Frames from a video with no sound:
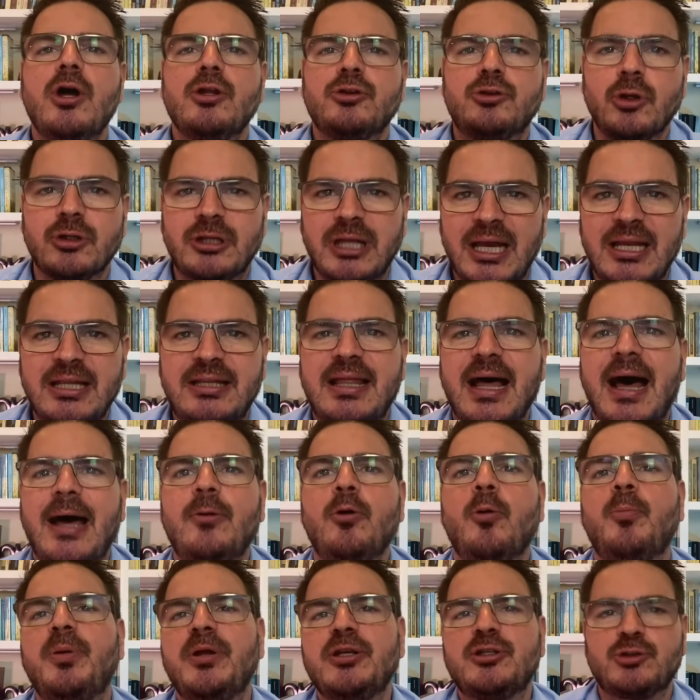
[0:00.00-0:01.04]
totalitário
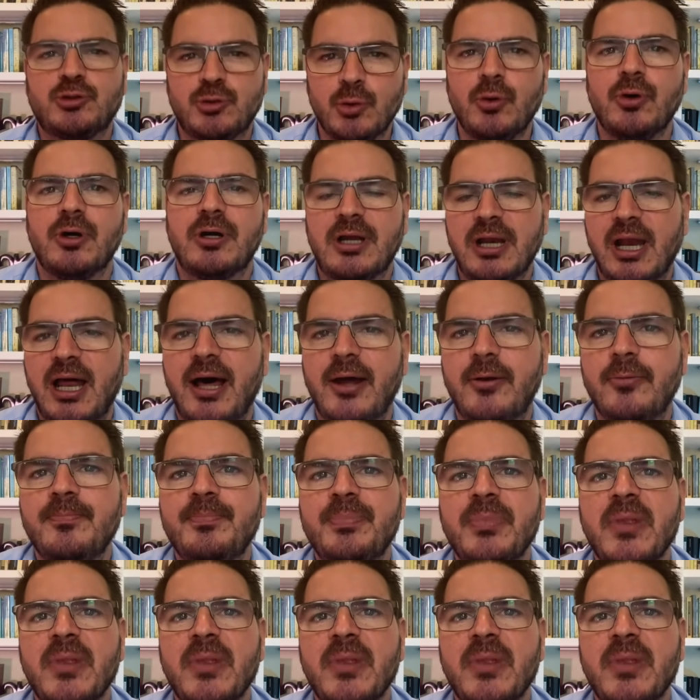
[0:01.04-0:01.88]
opressor, claro.